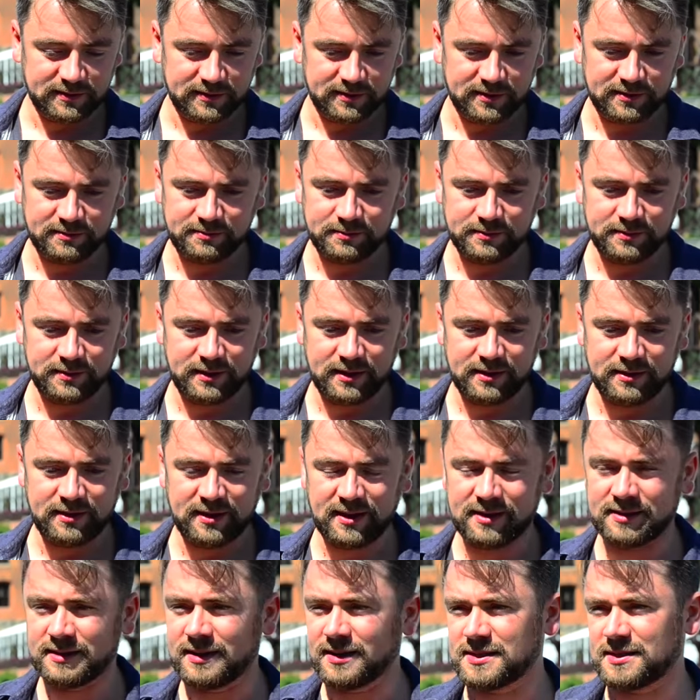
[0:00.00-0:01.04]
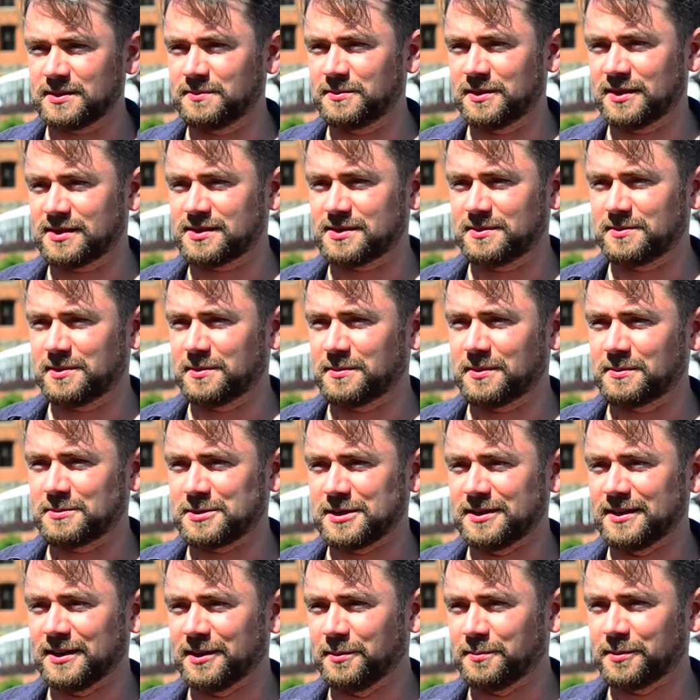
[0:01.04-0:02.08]
no, ja, ja, z tym, ja z tym nie mam
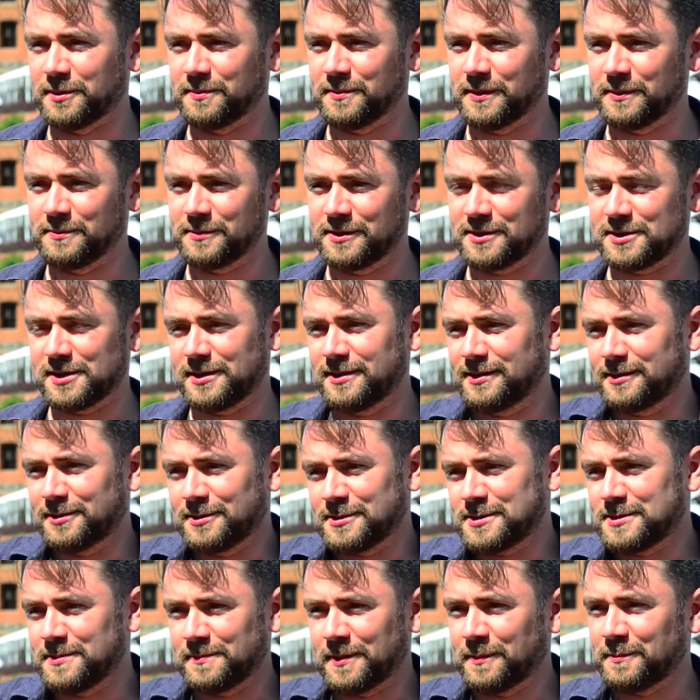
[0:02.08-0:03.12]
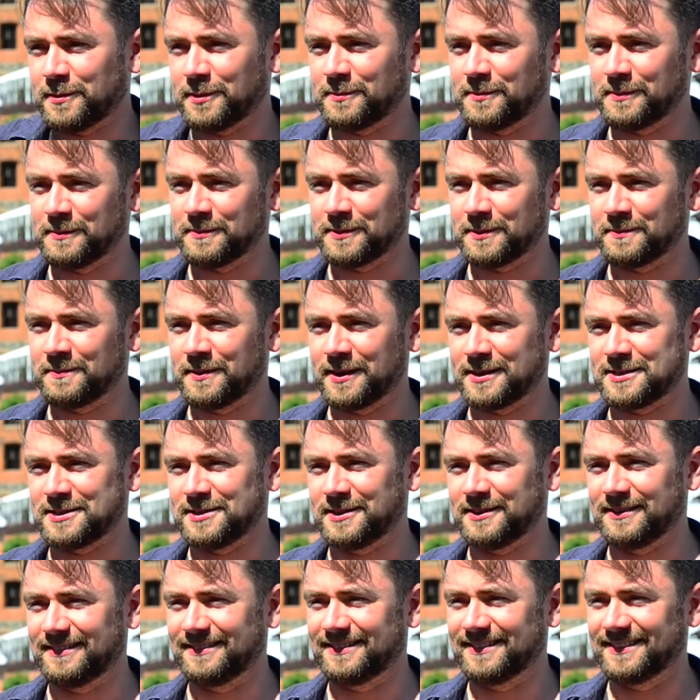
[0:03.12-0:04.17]
żadnego problemu. Jeżeli ktoś z tym ma problem, to
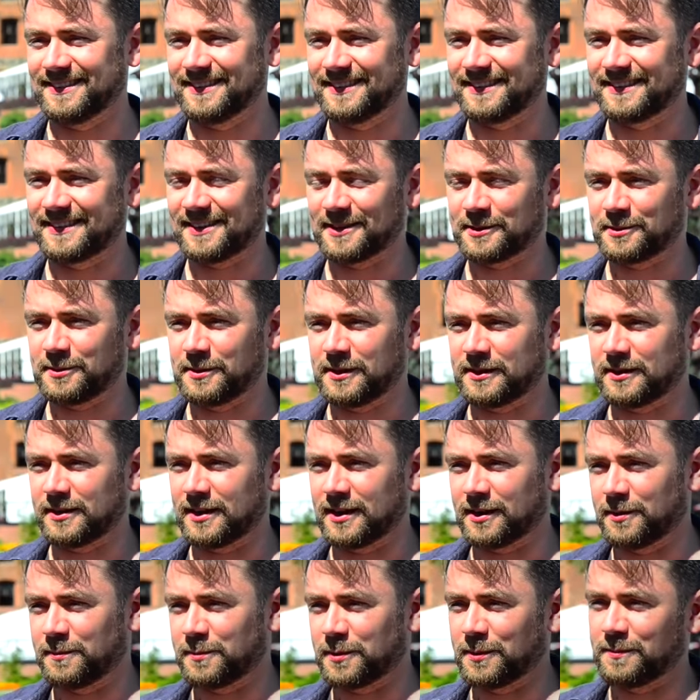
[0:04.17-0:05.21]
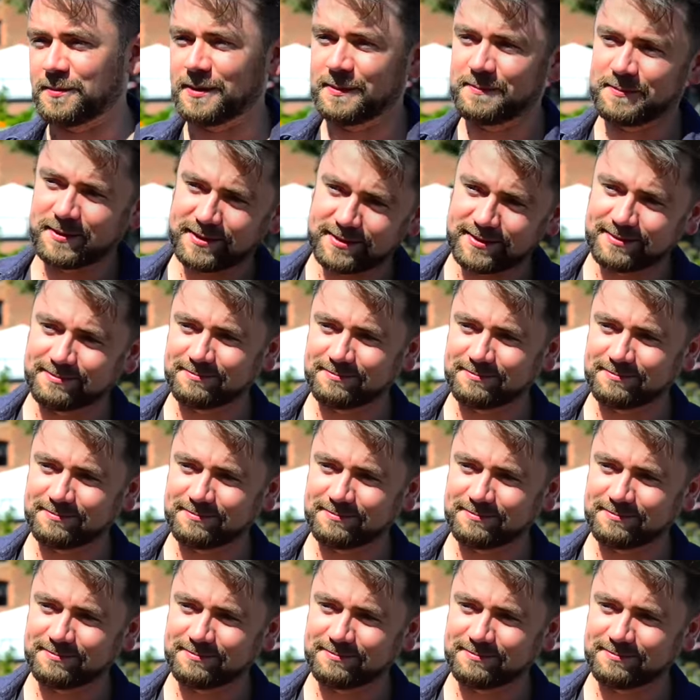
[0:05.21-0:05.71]
bardziej traktuję to jako problem